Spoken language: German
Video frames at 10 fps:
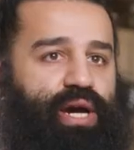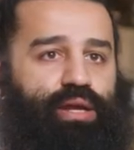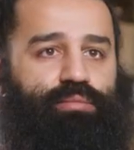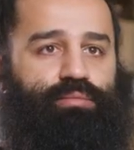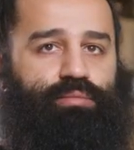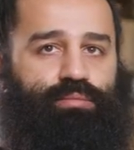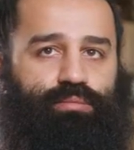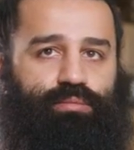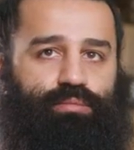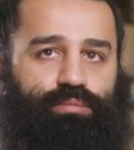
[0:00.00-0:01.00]
meinem
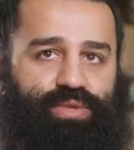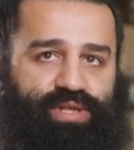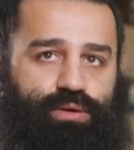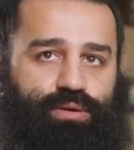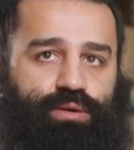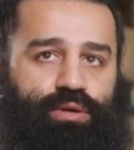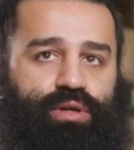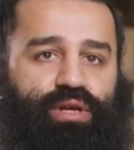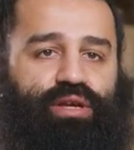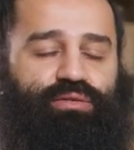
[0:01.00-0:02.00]
Salon,
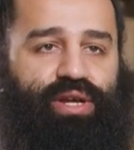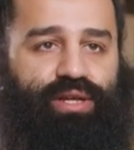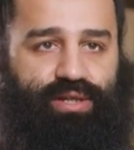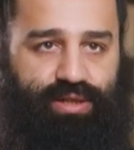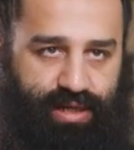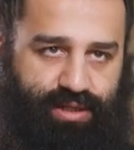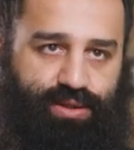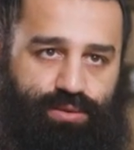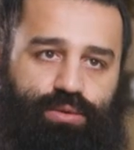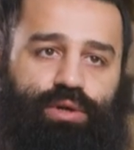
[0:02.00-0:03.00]
weil ich
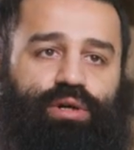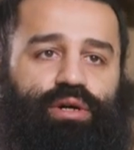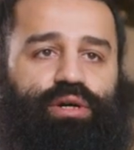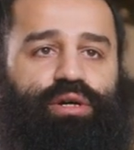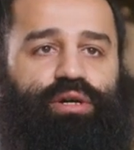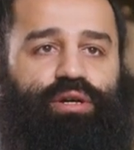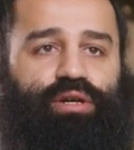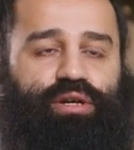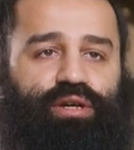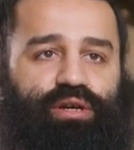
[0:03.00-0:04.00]
das tue,
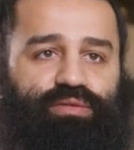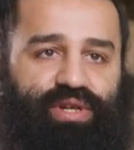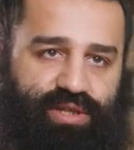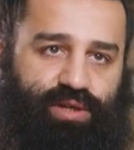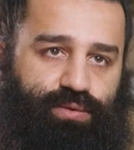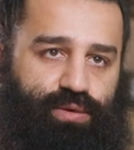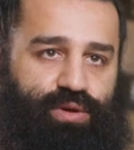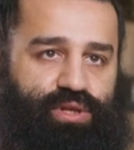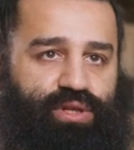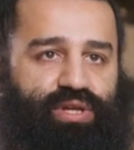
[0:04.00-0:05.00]
was ich für
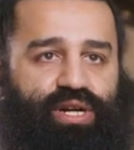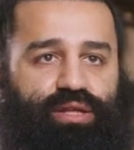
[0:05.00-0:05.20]
richtig